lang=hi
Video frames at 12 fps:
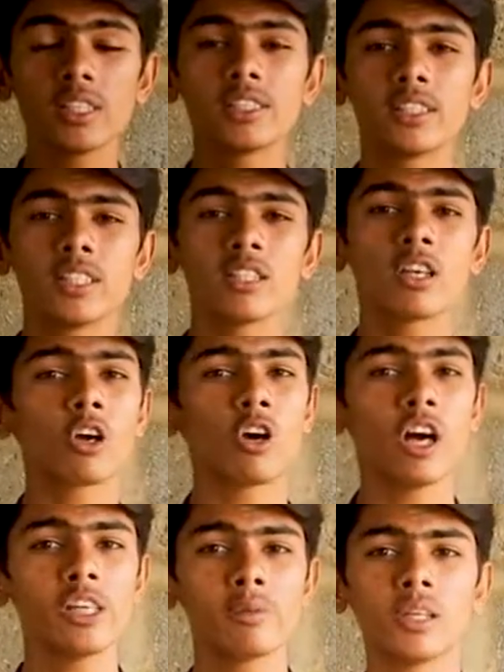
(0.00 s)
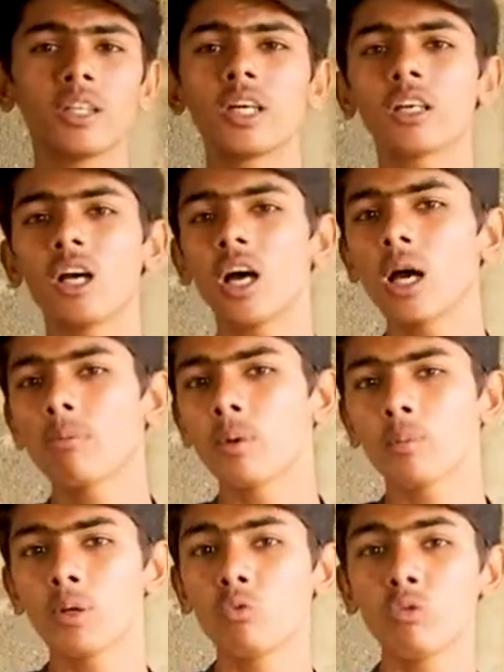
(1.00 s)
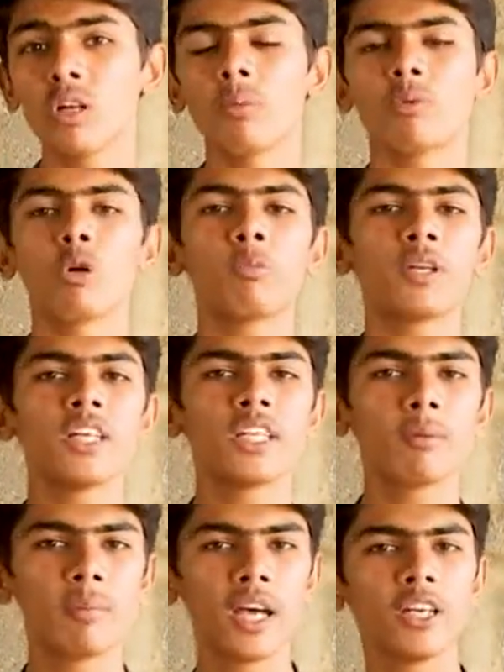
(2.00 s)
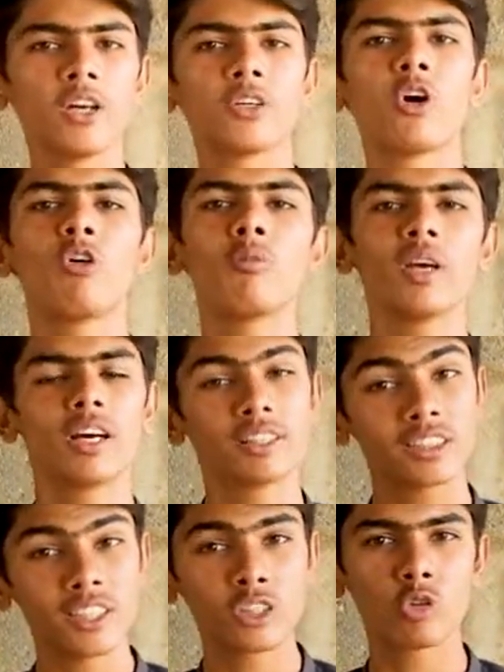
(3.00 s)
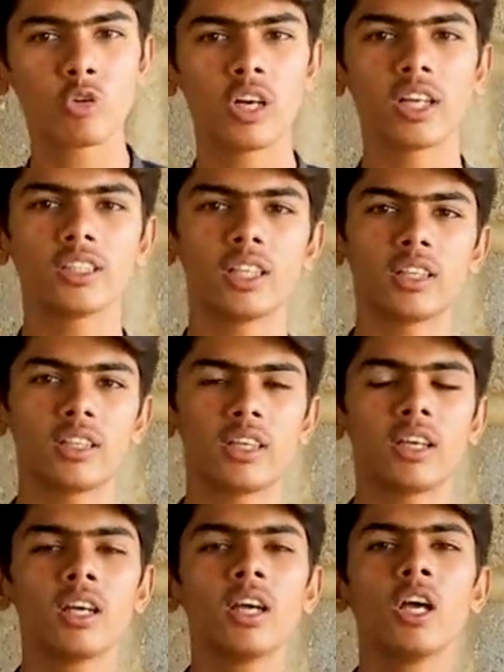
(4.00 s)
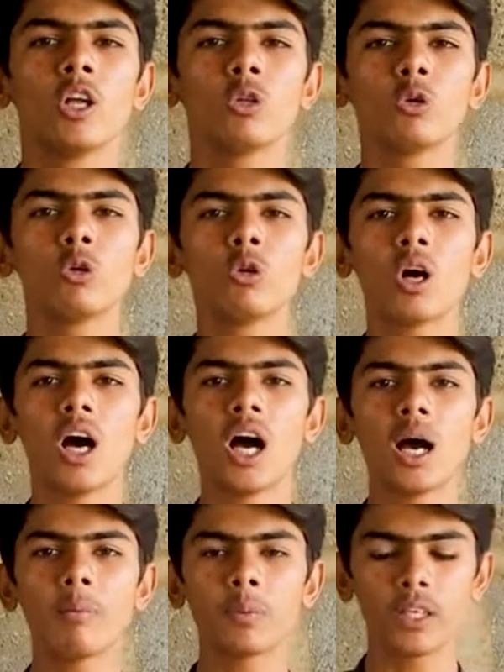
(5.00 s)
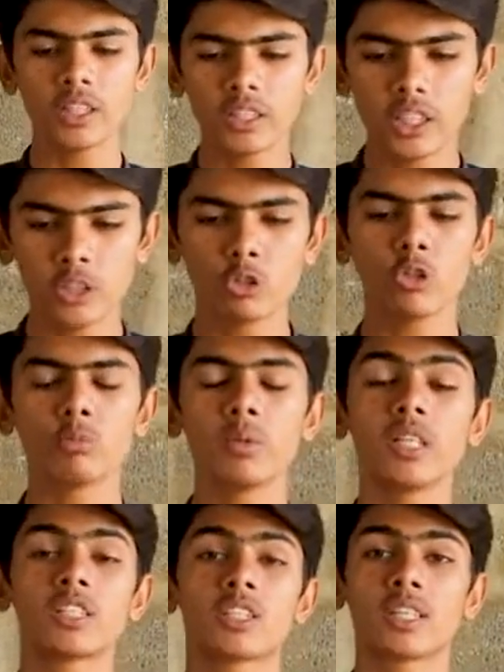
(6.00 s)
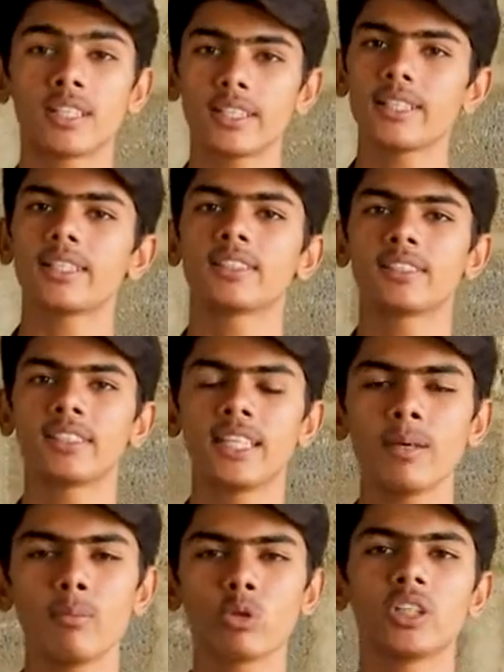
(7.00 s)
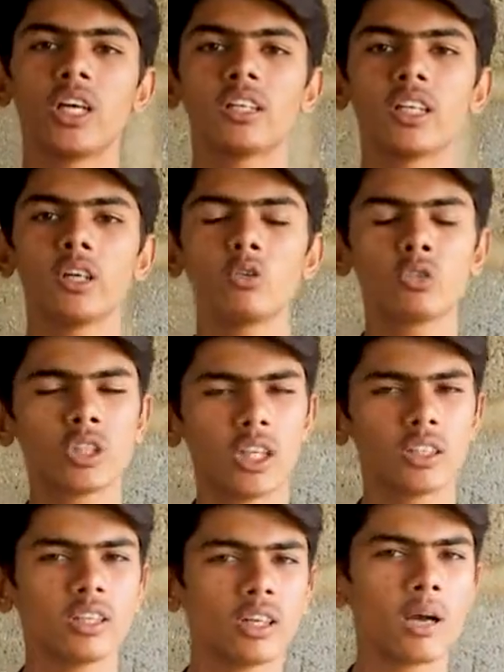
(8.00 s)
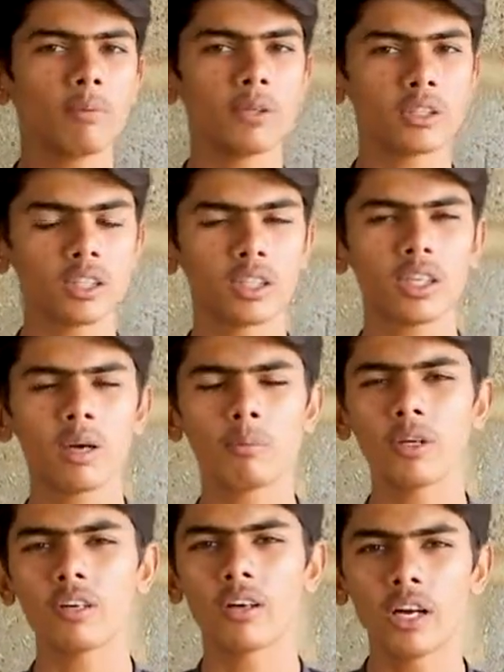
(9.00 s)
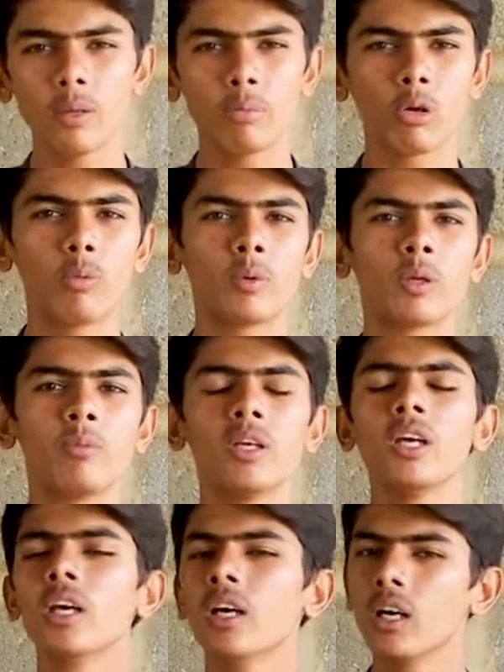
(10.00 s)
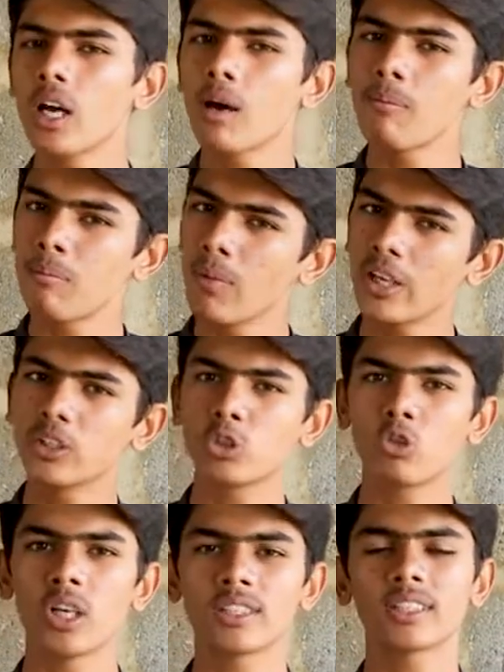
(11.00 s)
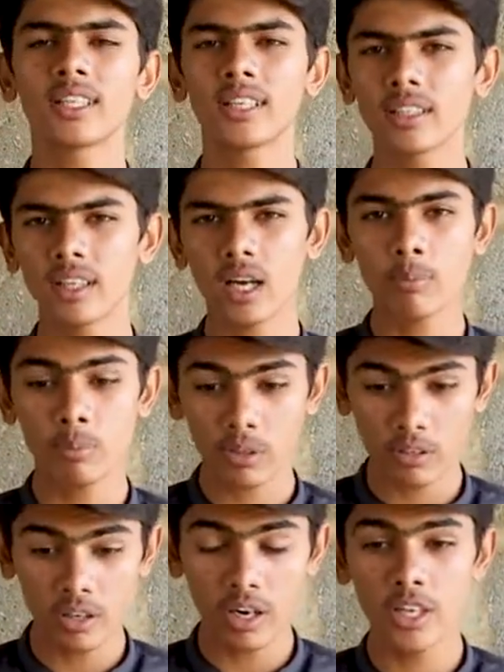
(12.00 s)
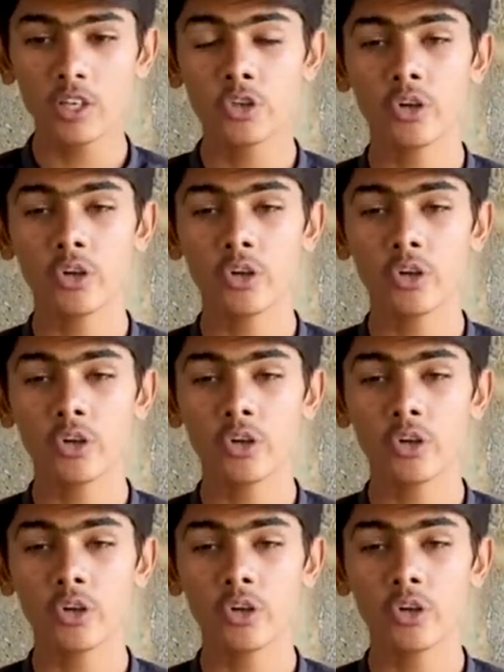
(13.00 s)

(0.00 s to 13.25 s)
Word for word: इस चीज़ के ख्वाहिशमंद हैं कि आप अपनी वो वाली प्रॉपर्टी इधर बहरिया टाउन में एडजस्ट करवाना चाहते हैं तो आप इनके जो भी छः प्रोजेक्ट हैं उसके अंदर आप इन अपनी रडी प्रॉपर्टी भी आप मर्ज करवा सकते हैं इधर आप रडी